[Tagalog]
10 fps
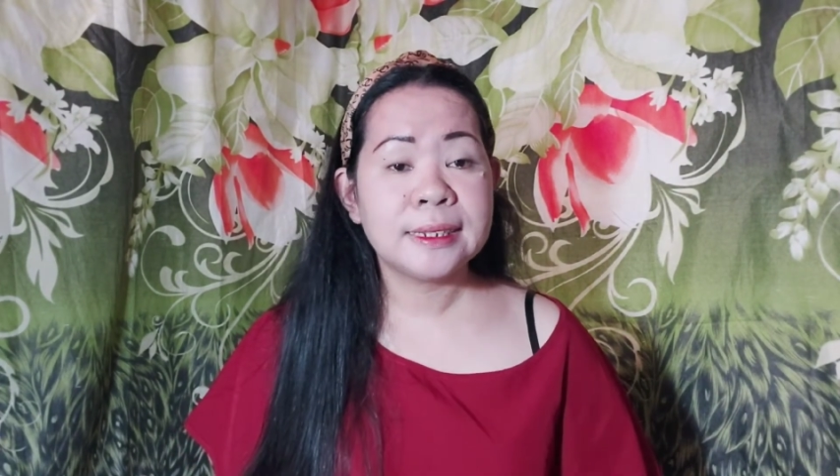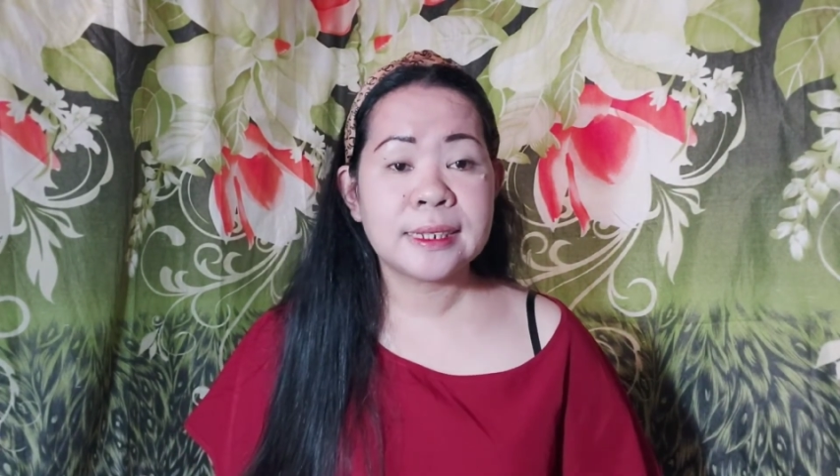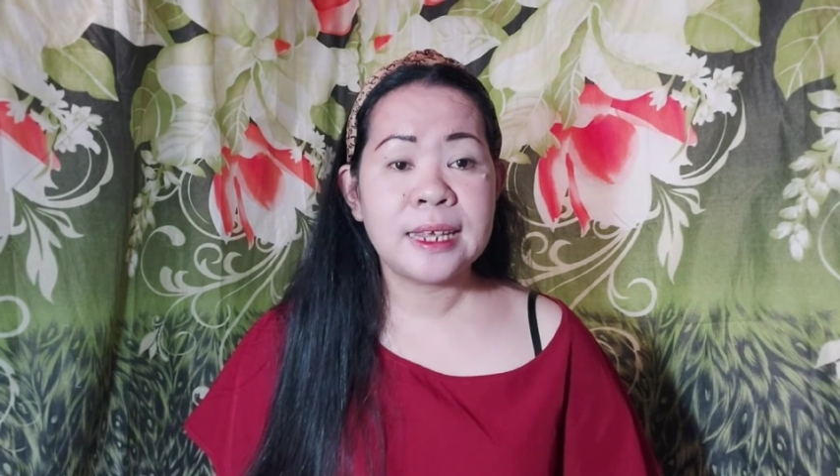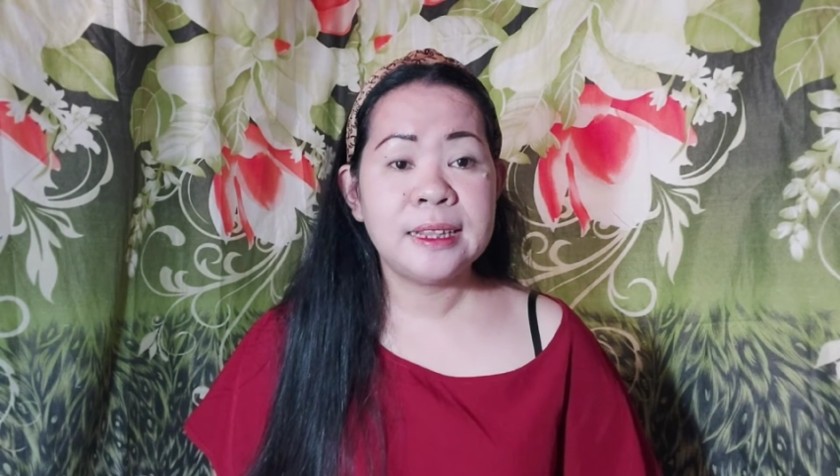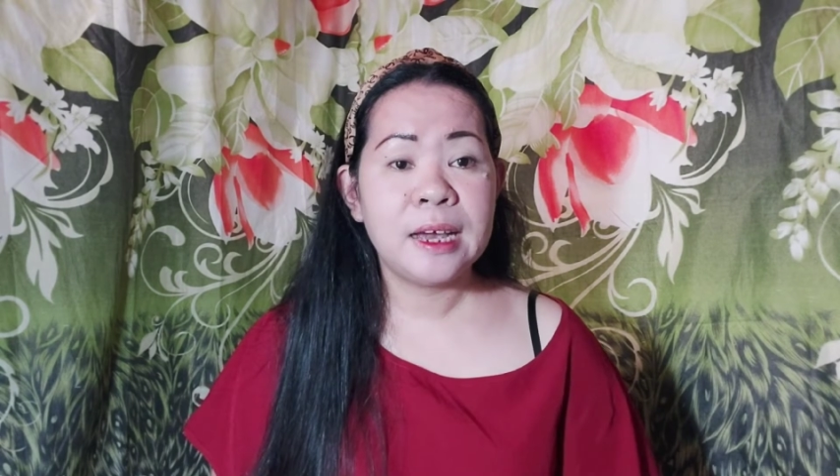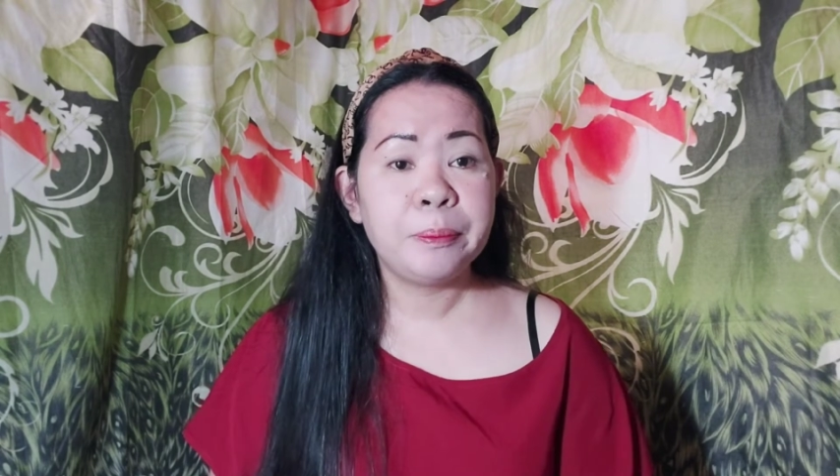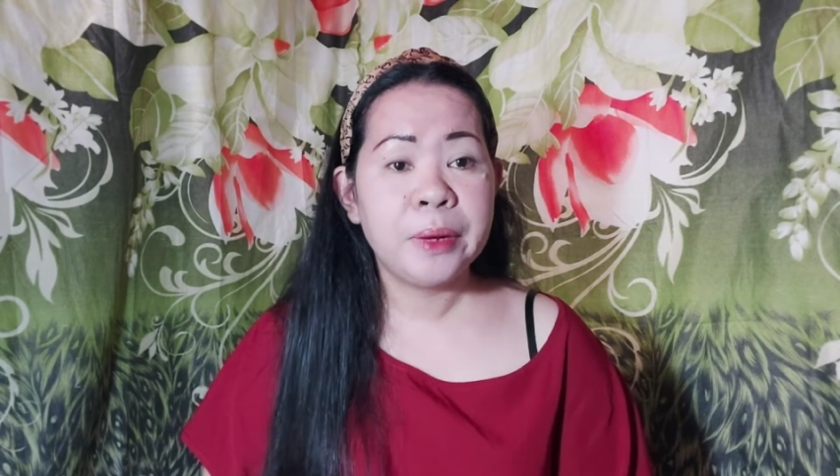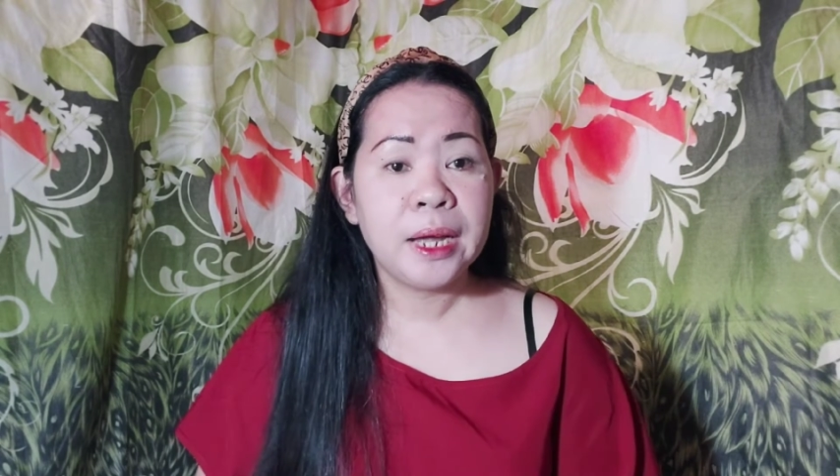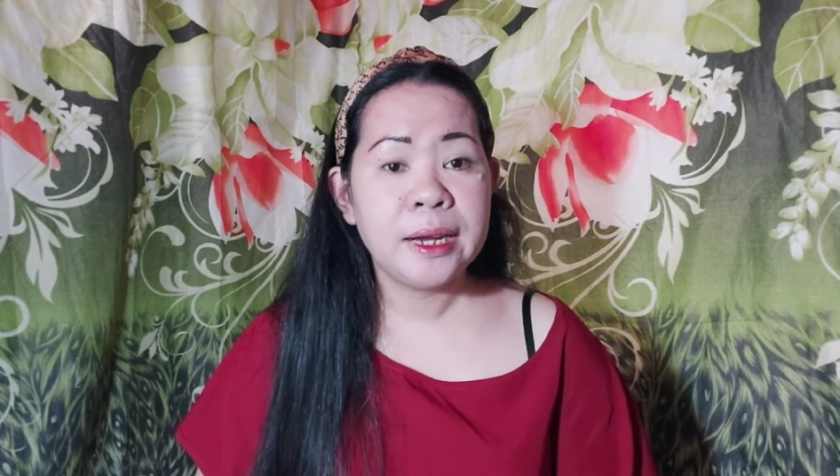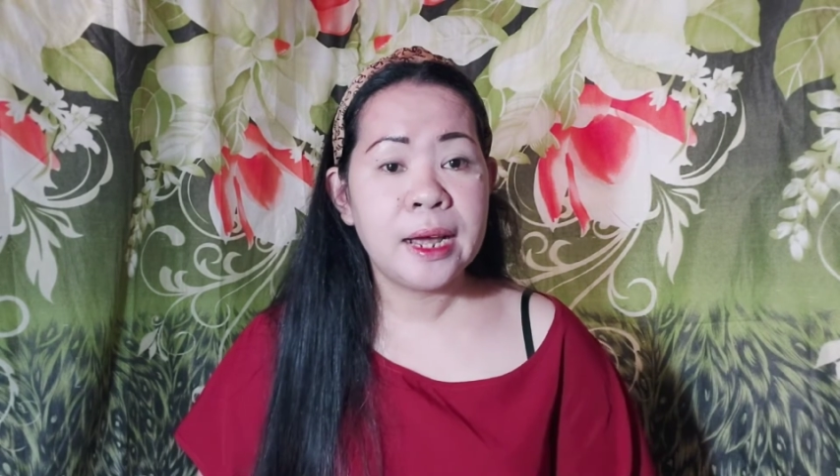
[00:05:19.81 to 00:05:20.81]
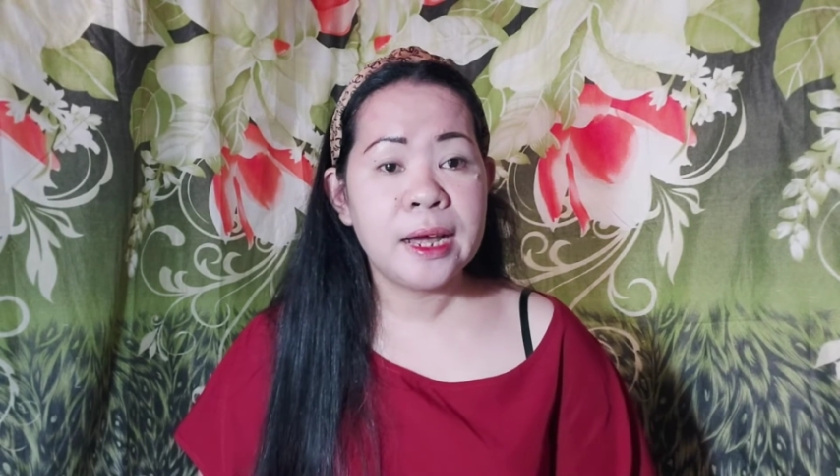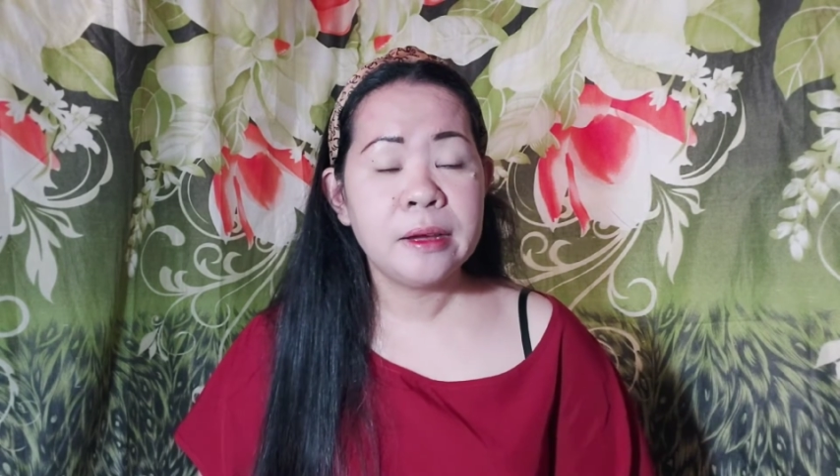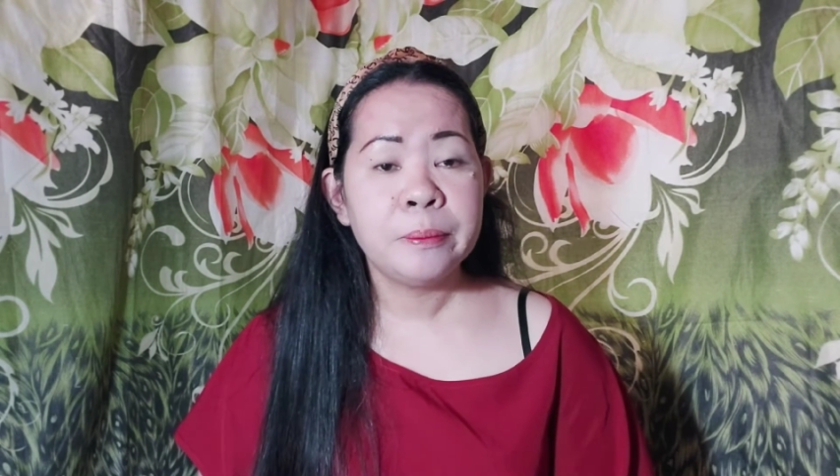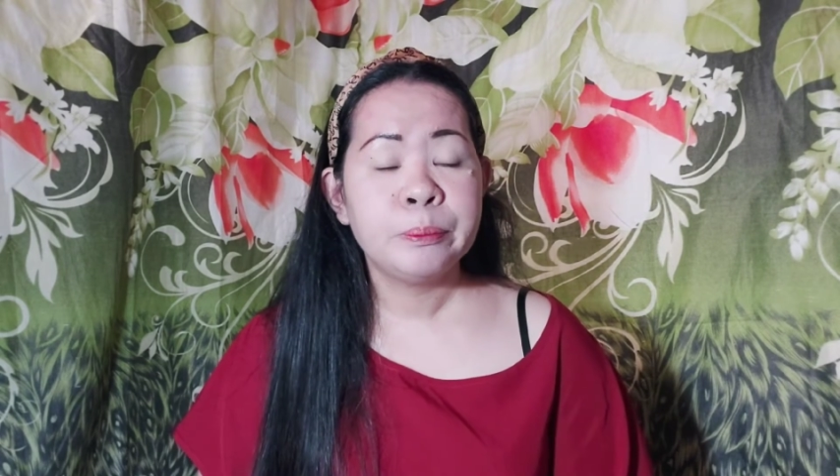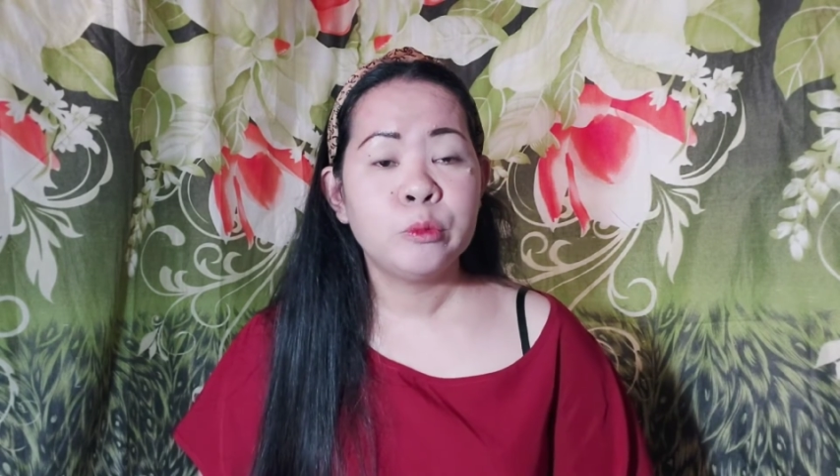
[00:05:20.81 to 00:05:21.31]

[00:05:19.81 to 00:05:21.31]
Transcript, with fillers: sign up ka na,